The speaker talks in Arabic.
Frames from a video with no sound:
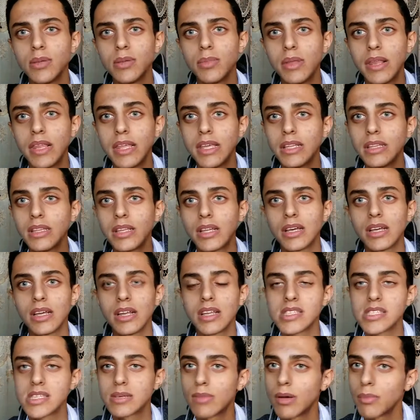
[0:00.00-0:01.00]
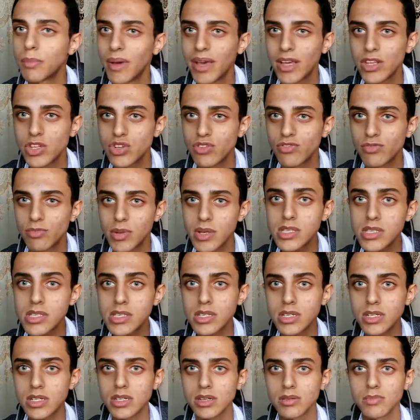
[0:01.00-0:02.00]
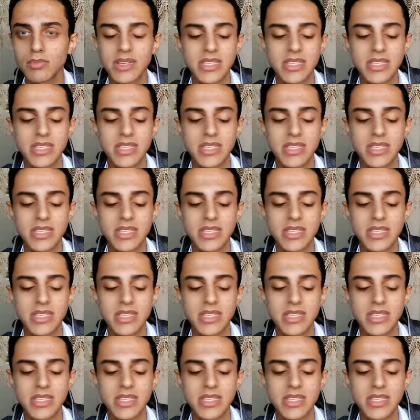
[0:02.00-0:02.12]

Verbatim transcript: ميبيلين آه لسه ما اتباعتش في مصر